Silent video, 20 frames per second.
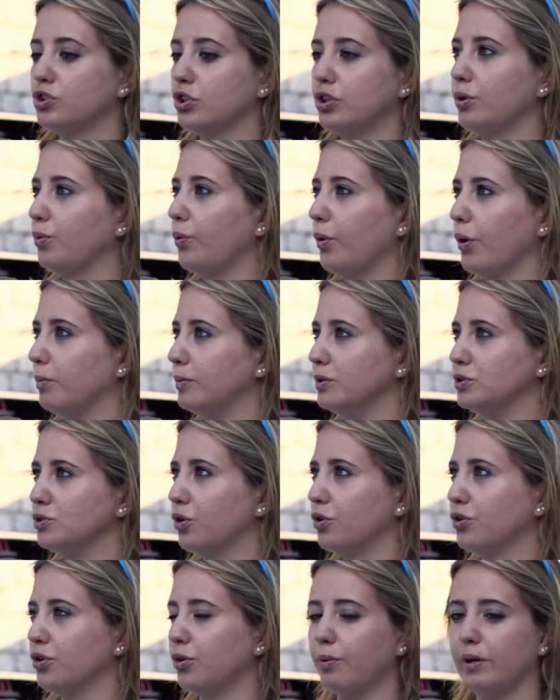ciò di cui ho
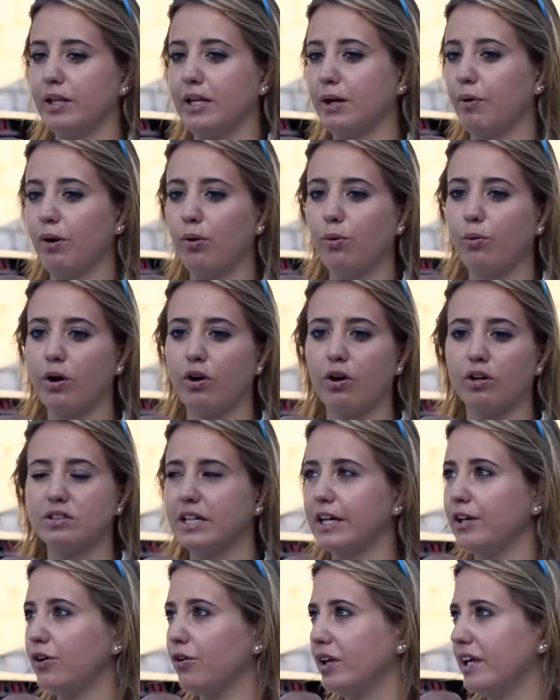bisogno, quindi qualunque
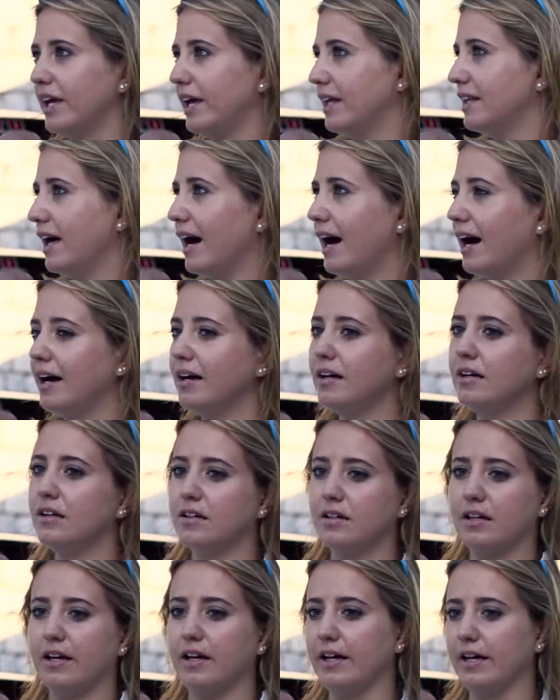cosa io chieda
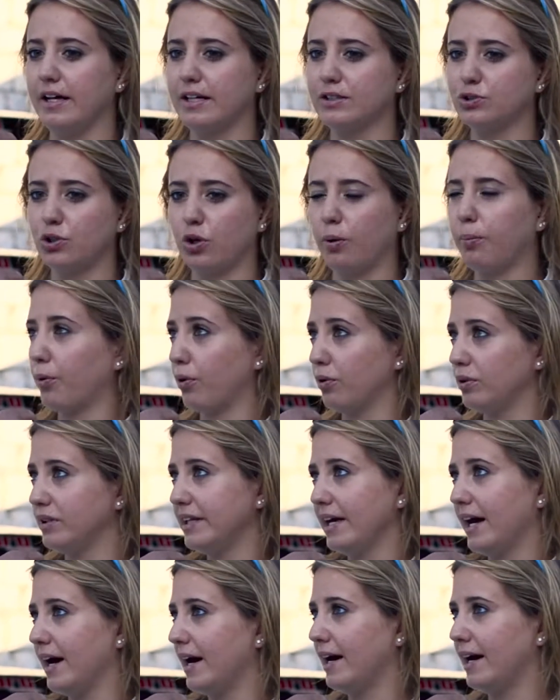eh, sono
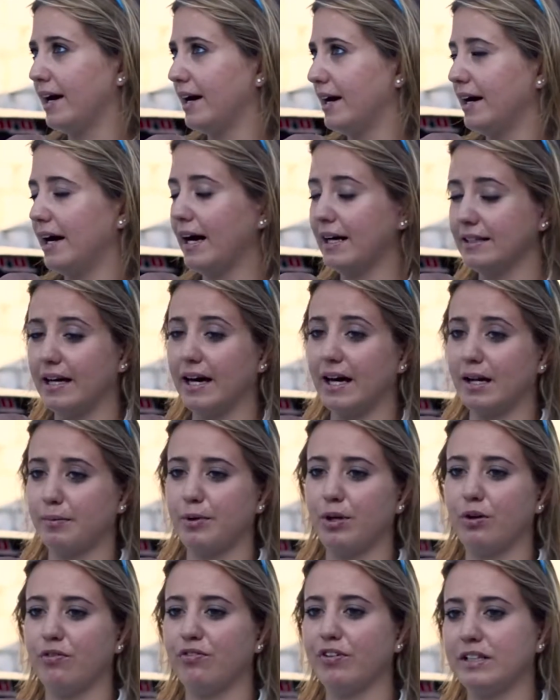pronti a, a,
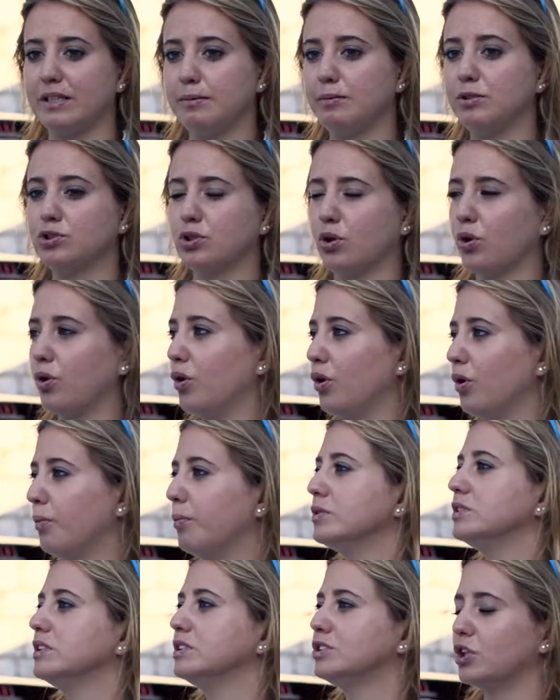darmelo, infatti mi sono
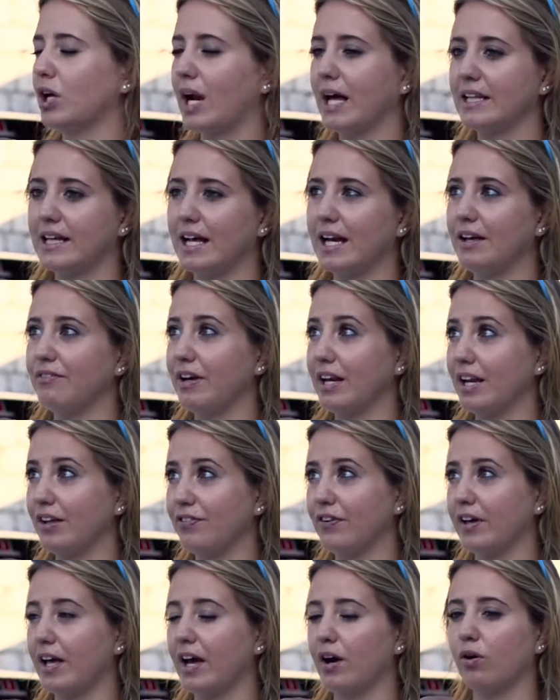posizionata alle
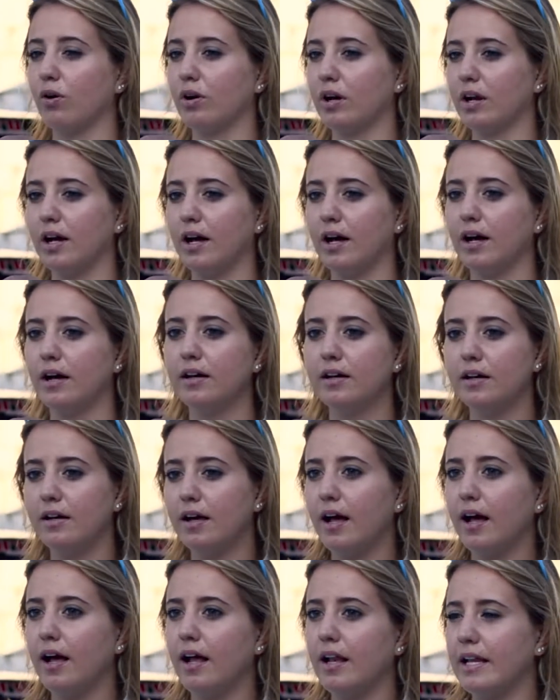verifiche con
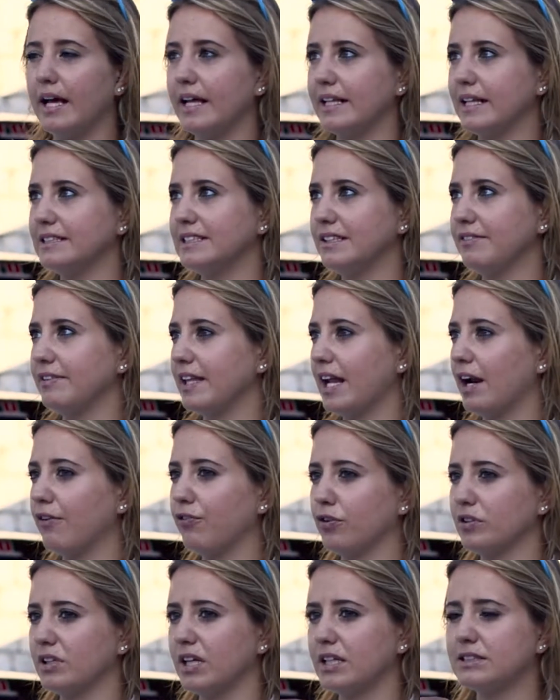eh, gli adesivi della
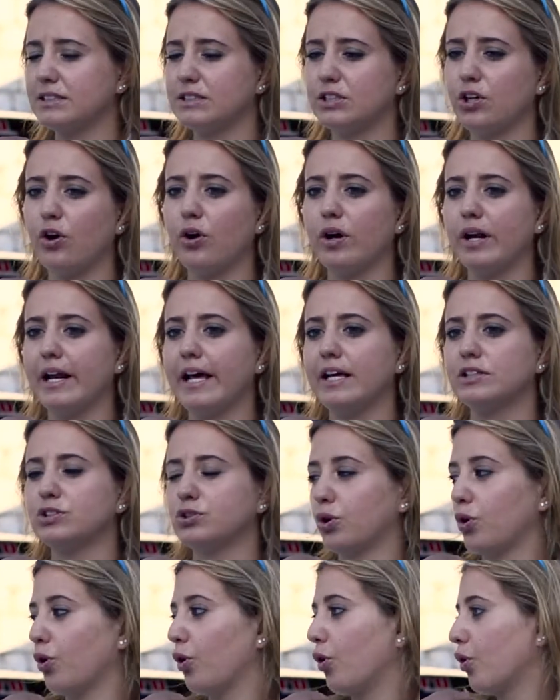fondazione,
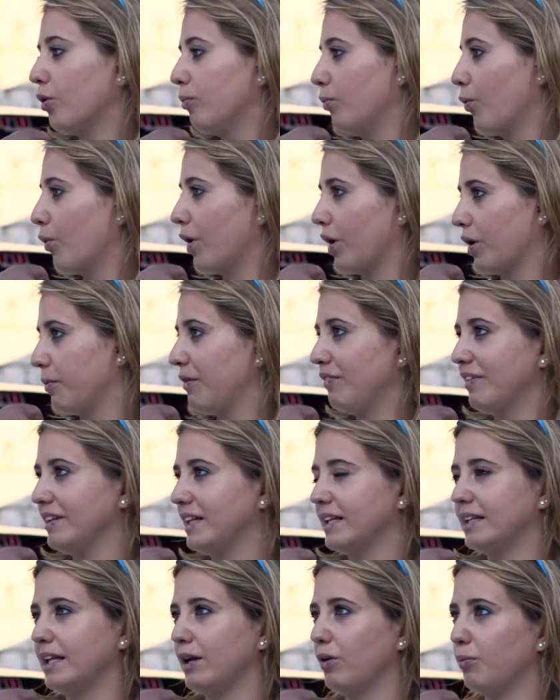sono comunque come
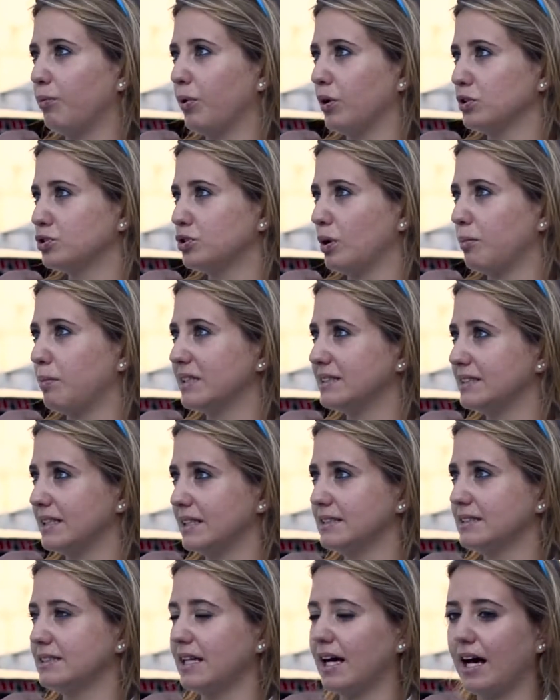vedete in un posto
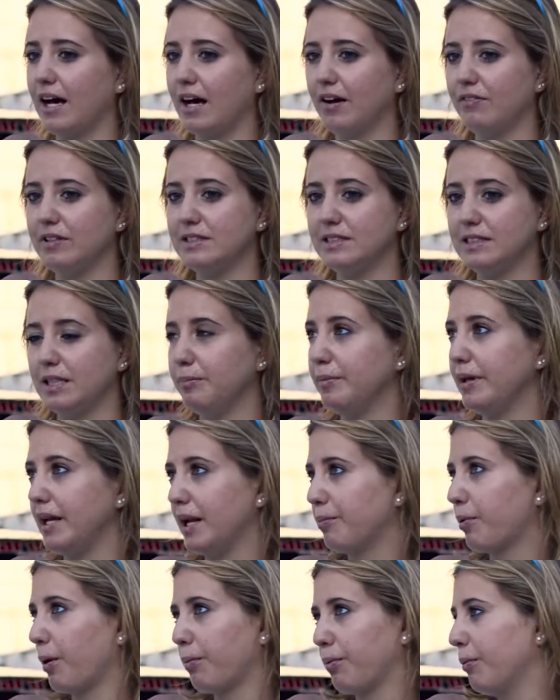abbastanza
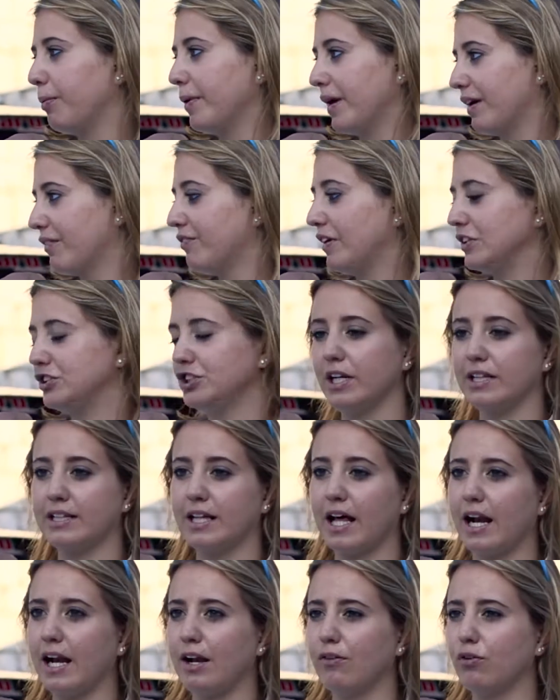visibile proprio per
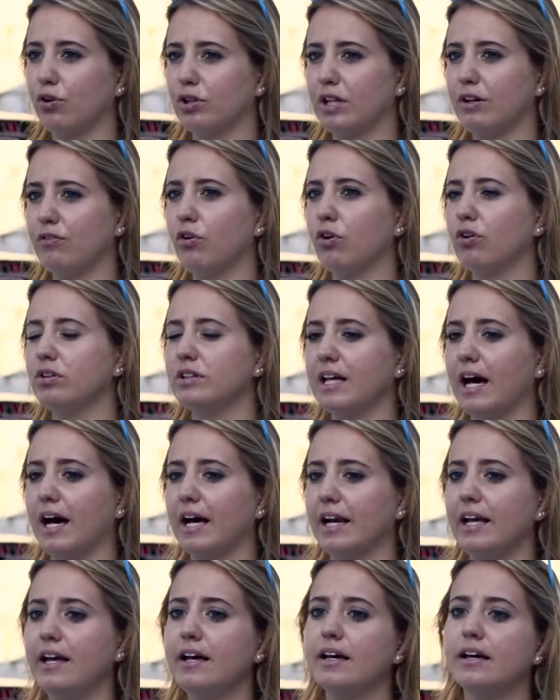facilitare il lavoro dei
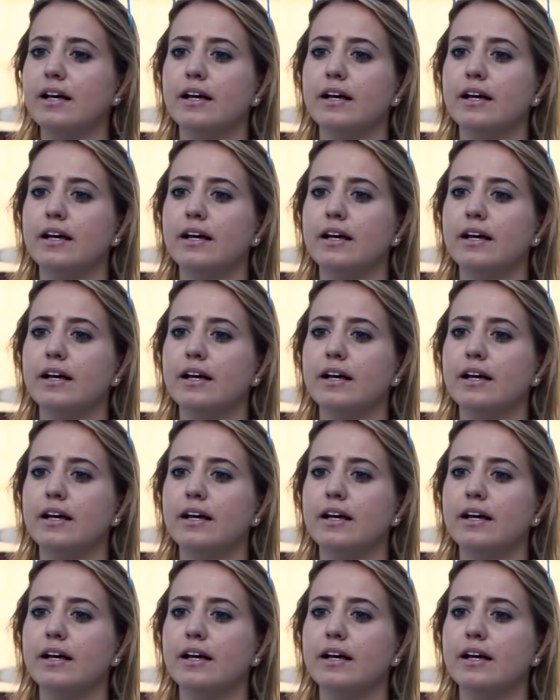volontari,